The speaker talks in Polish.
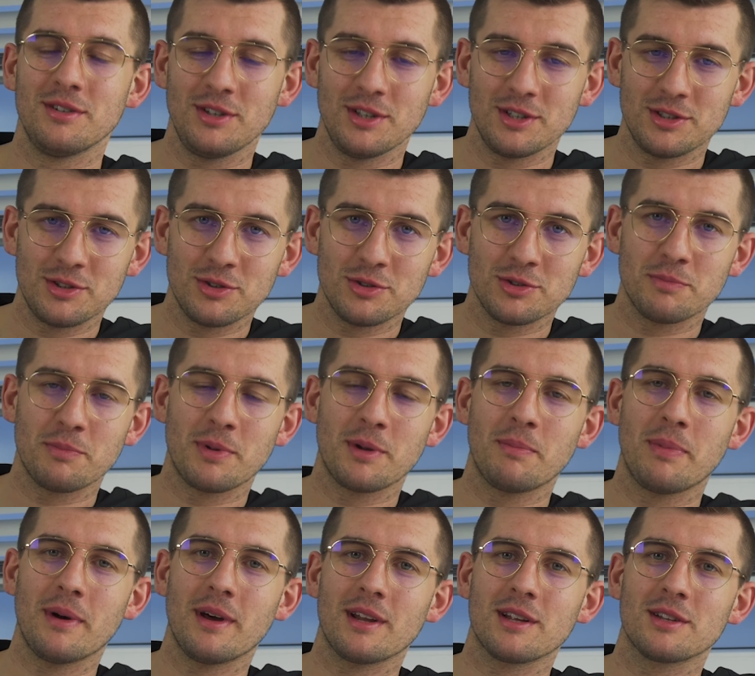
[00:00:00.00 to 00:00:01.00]
Jest to
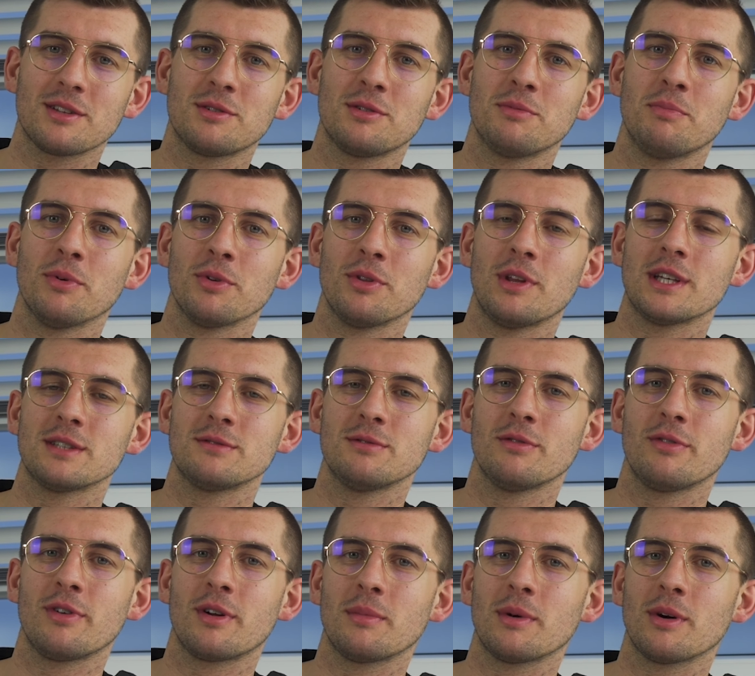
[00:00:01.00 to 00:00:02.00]
preparat pod
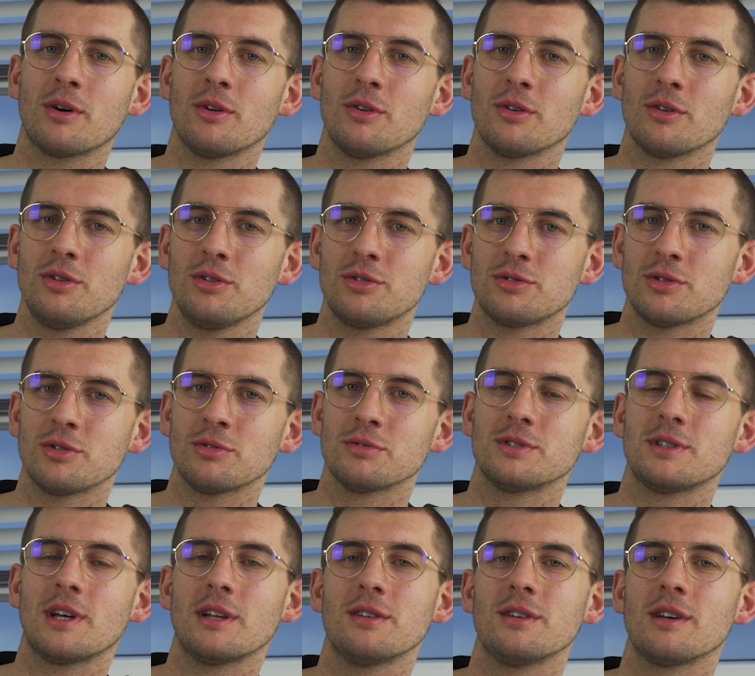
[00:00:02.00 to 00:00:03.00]
nazwą farmakologiczną
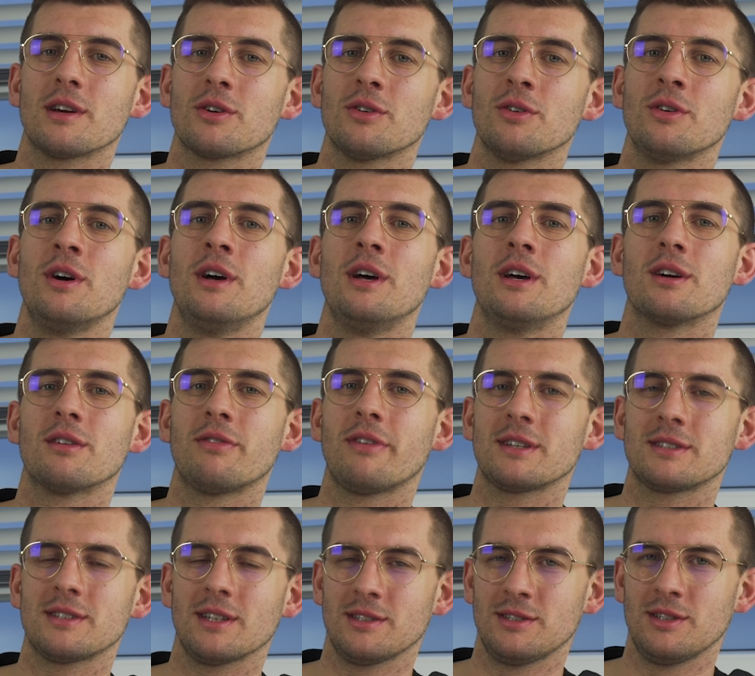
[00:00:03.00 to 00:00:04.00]
znany jako
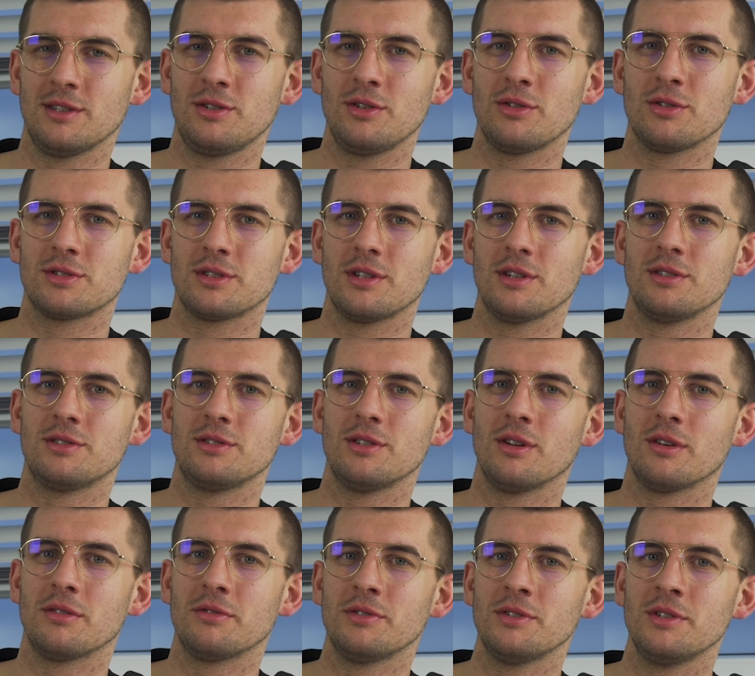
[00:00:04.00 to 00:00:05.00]
kwas
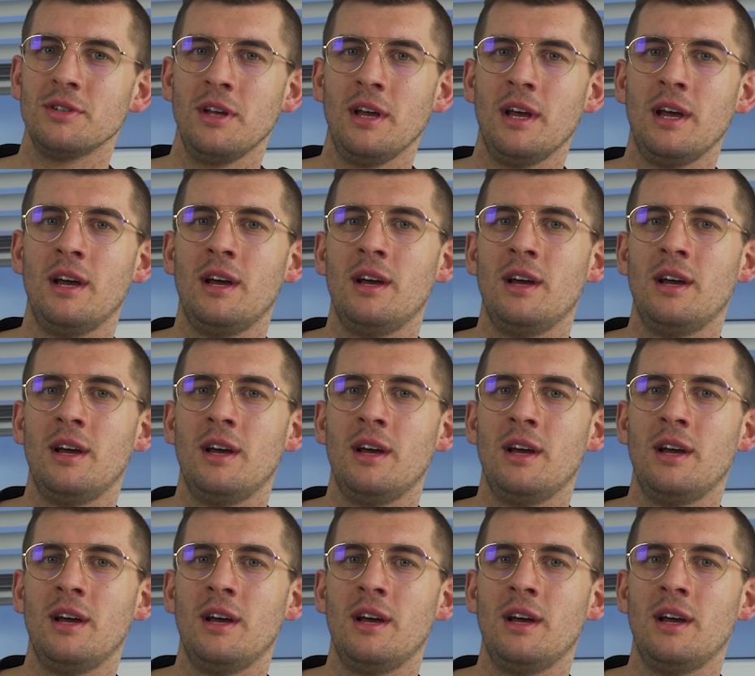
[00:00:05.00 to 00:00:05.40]
acetylosalicylowy.